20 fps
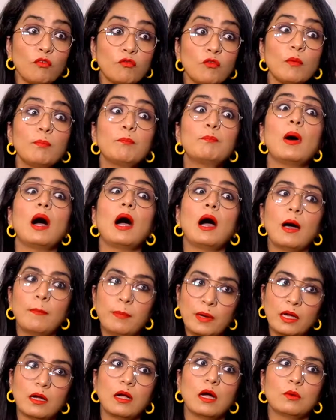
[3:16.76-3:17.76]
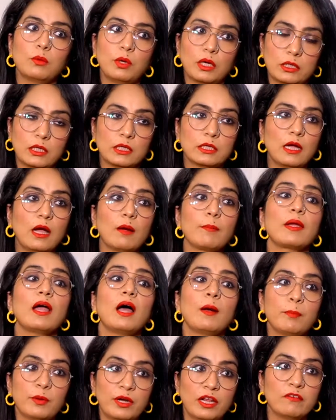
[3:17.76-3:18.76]
और वो बाप लगा हुआ था यहाँ पे
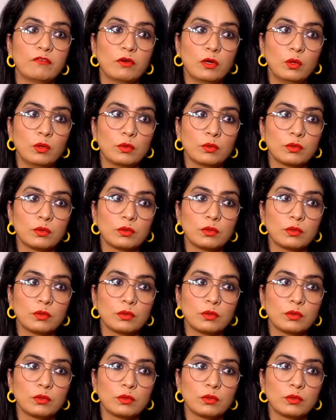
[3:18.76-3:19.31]
अपने वालों